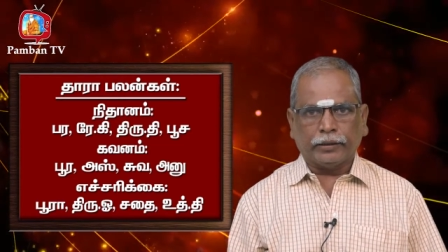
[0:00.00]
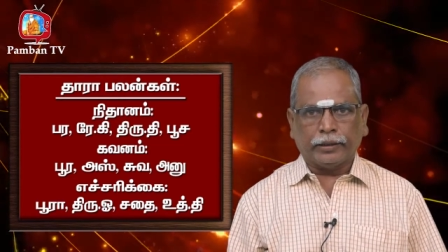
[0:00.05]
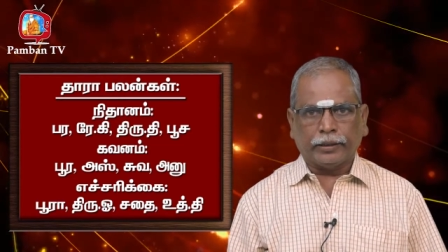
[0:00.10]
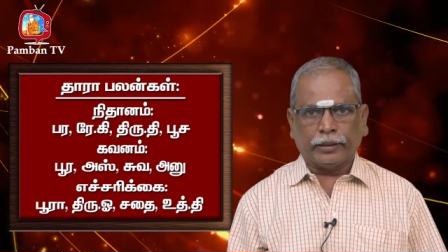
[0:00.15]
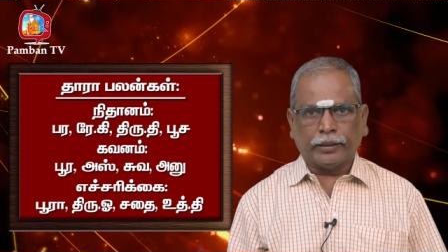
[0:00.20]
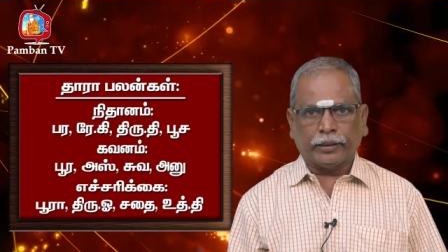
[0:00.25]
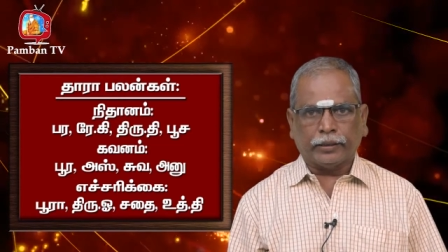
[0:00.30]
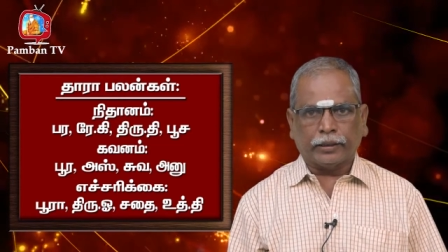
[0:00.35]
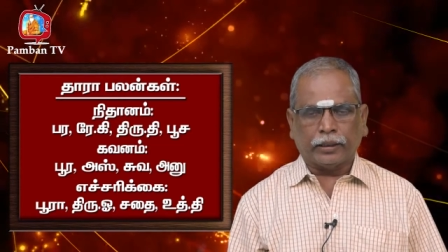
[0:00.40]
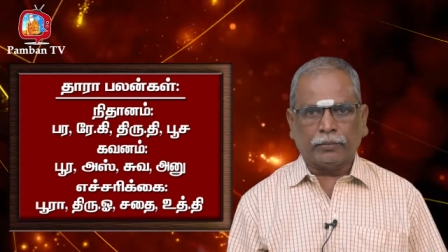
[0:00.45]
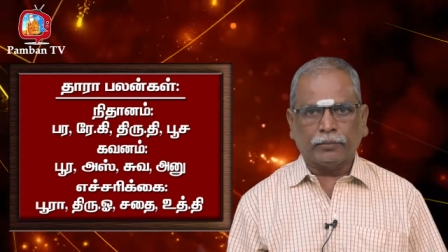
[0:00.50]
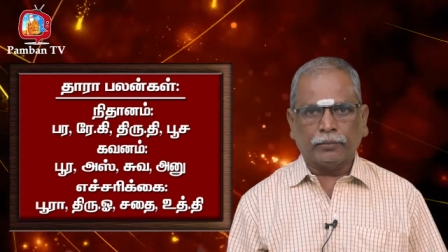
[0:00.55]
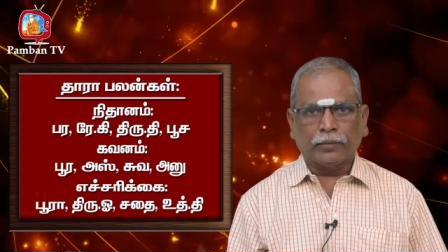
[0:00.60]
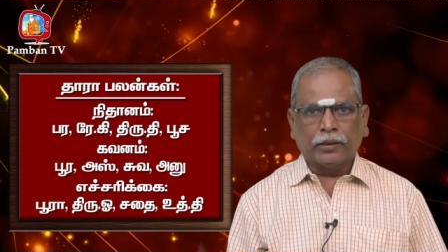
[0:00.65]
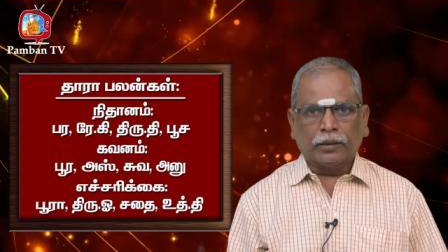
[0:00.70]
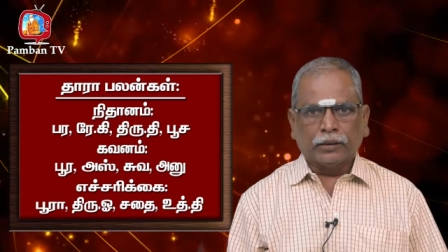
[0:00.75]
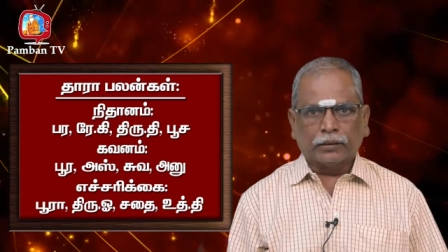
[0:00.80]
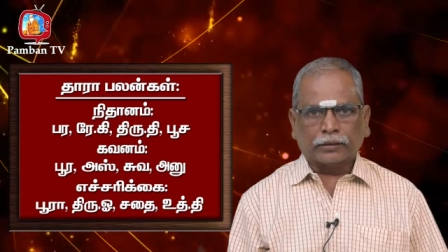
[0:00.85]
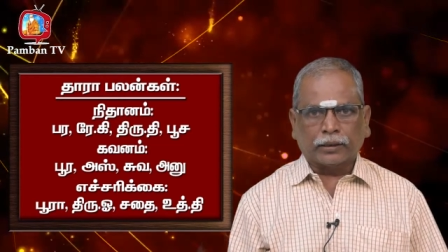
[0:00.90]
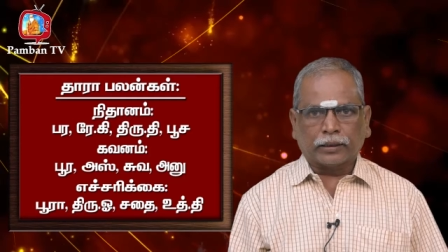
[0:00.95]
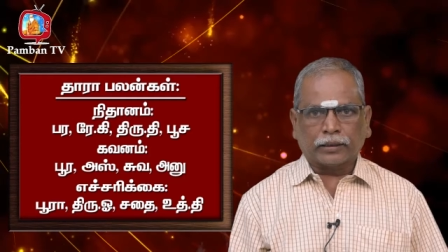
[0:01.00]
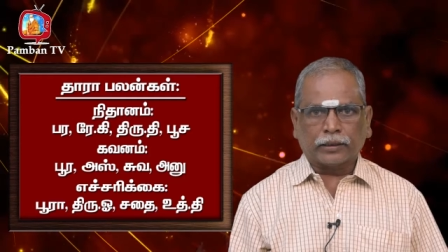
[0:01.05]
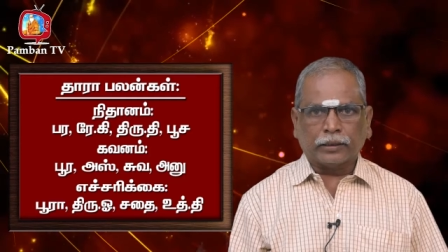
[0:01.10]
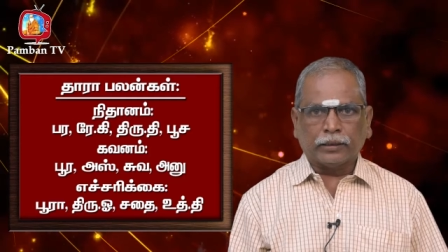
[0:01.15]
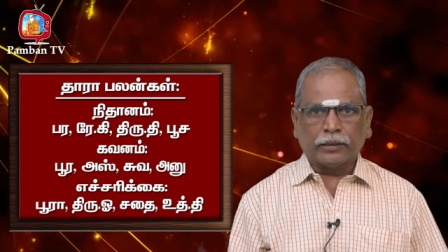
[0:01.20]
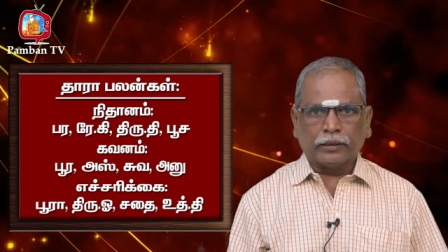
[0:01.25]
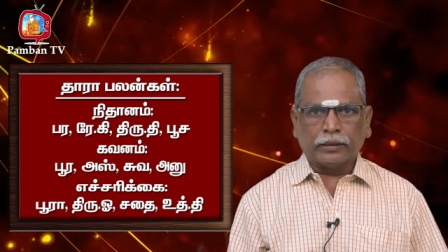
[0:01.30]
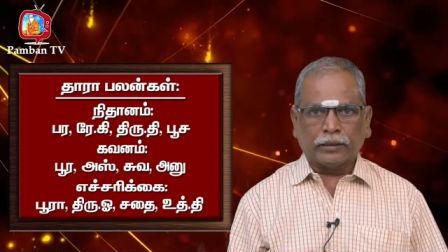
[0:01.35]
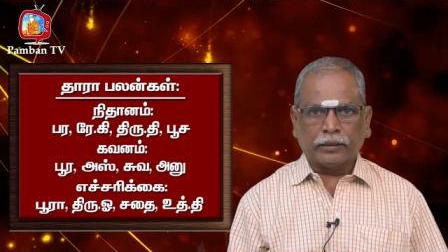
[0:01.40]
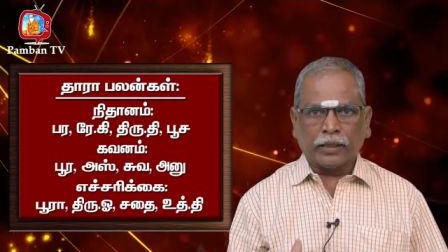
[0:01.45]
இன்றைய தினம்
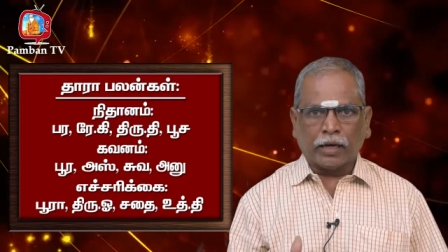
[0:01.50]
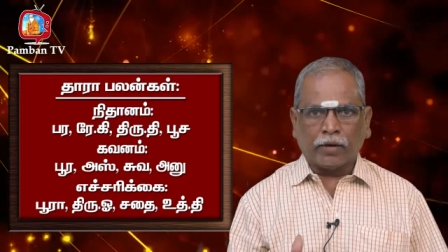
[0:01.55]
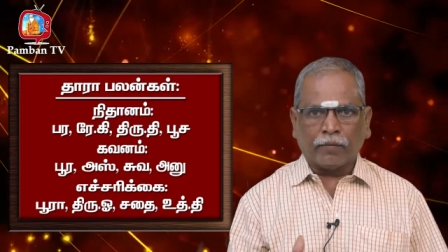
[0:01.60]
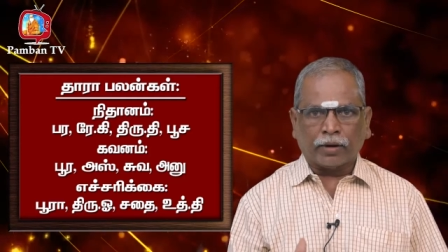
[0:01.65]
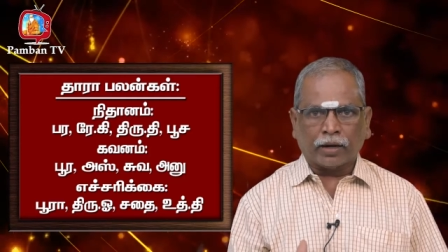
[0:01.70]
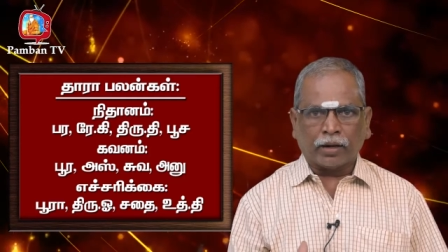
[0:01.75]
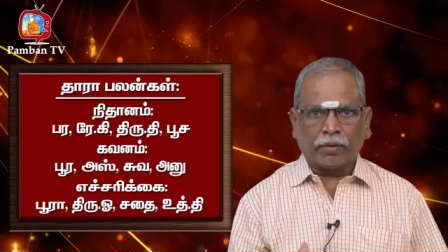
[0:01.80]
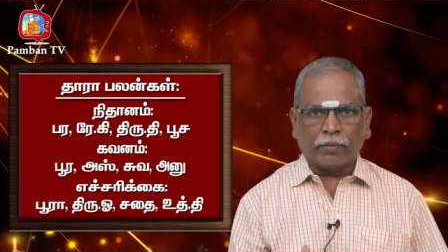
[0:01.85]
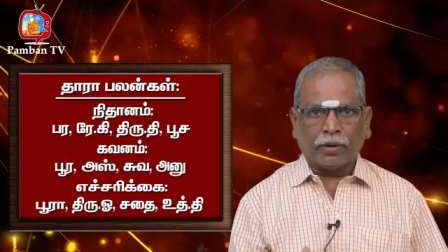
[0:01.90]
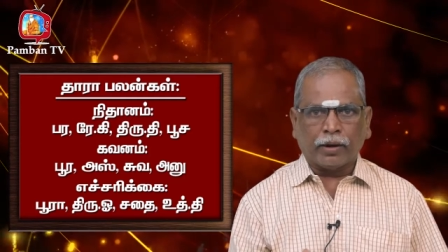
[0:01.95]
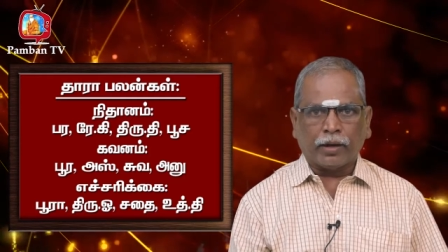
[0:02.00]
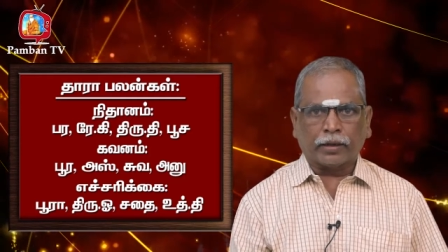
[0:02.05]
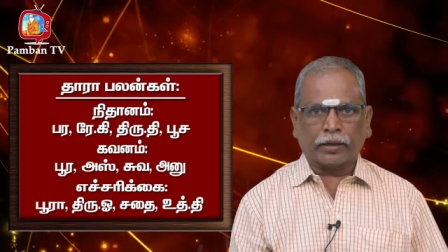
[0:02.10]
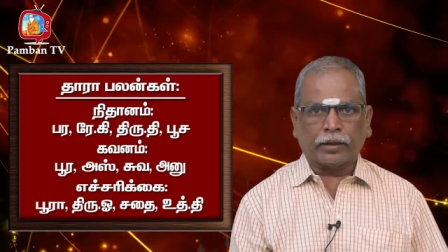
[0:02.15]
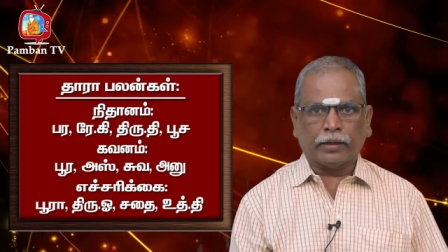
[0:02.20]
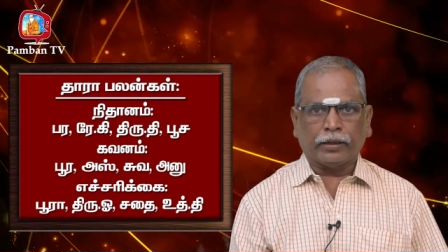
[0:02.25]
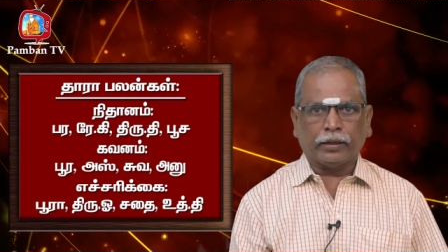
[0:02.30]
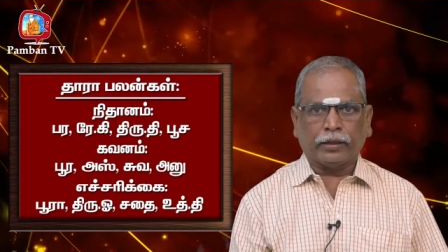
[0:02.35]
சற்று கவனமாக